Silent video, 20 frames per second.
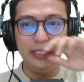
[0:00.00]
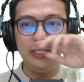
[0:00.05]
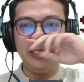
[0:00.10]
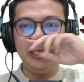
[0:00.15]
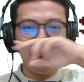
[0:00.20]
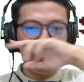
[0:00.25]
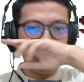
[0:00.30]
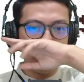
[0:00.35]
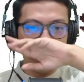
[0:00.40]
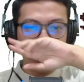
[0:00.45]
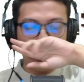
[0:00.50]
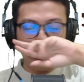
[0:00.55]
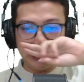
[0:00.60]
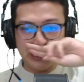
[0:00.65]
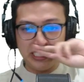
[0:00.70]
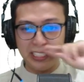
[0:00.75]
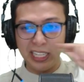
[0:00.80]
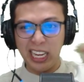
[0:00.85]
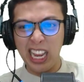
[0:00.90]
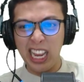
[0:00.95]
Sugar
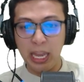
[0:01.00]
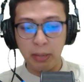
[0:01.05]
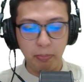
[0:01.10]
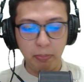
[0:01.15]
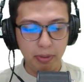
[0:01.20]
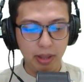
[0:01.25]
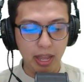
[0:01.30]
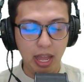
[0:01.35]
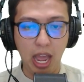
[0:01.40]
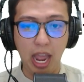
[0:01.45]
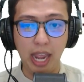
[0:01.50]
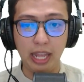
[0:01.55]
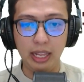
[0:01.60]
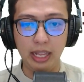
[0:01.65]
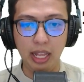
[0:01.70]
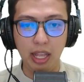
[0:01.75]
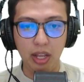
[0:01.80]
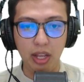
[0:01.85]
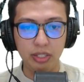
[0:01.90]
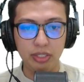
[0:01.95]
snap. I
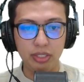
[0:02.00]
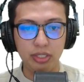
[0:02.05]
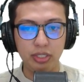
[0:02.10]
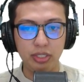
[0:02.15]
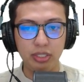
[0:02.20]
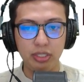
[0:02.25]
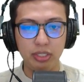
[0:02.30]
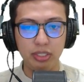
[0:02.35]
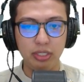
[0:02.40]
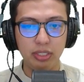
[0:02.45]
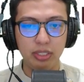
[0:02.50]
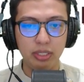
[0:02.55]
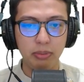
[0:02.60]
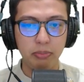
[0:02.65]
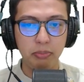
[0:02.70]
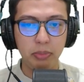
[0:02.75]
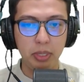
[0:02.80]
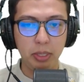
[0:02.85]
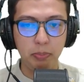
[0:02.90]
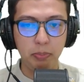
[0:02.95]
lost.
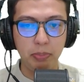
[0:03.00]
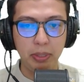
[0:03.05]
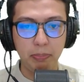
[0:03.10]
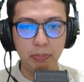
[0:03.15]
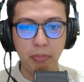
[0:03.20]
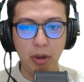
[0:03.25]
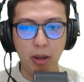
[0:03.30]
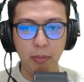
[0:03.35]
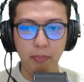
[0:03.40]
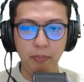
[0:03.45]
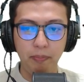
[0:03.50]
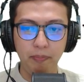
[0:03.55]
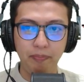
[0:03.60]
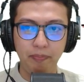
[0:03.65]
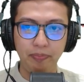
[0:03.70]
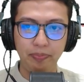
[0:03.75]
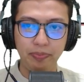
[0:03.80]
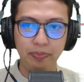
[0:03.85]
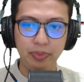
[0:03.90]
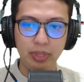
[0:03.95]
Beep beep bop.
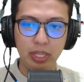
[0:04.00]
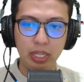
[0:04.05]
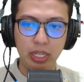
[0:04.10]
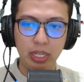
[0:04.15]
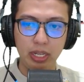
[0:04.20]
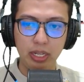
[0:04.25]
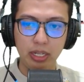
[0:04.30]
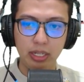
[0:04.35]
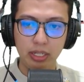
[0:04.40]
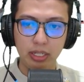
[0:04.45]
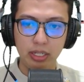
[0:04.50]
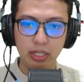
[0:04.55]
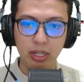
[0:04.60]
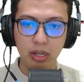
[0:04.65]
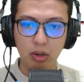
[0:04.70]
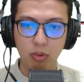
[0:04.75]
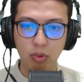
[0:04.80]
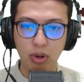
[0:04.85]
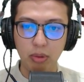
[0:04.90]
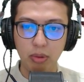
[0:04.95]

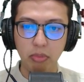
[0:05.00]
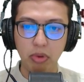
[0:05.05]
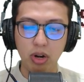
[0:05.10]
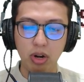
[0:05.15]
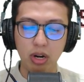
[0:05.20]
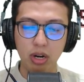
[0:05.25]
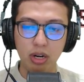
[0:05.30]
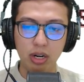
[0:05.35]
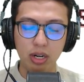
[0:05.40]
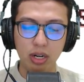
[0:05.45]
One more.